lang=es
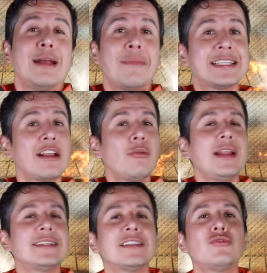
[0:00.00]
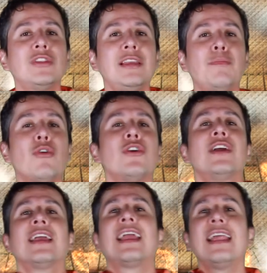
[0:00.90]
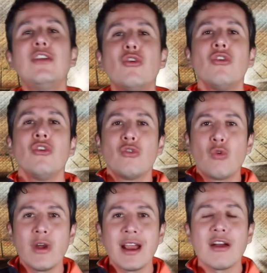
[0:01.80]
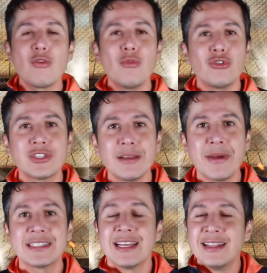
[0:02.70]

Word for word: Marcelo Bielsa es un tipo que no juega como los demás.